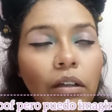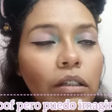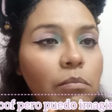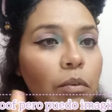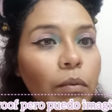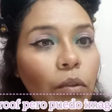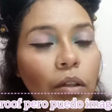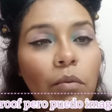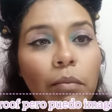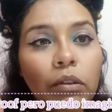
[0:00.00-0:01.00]
que se me olvidó en
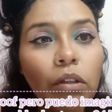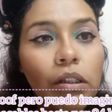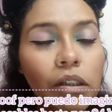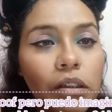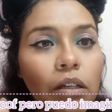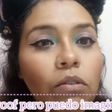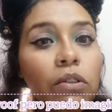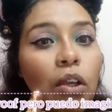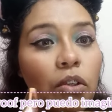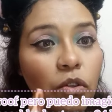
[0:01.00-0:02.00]
el momento
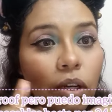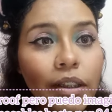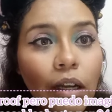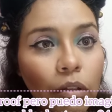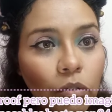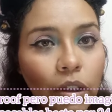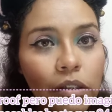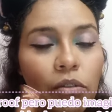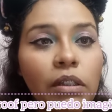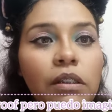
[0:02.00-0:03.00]
decírselos, yo les hago
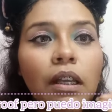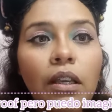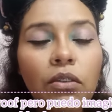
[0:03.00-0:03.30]
anotaciones.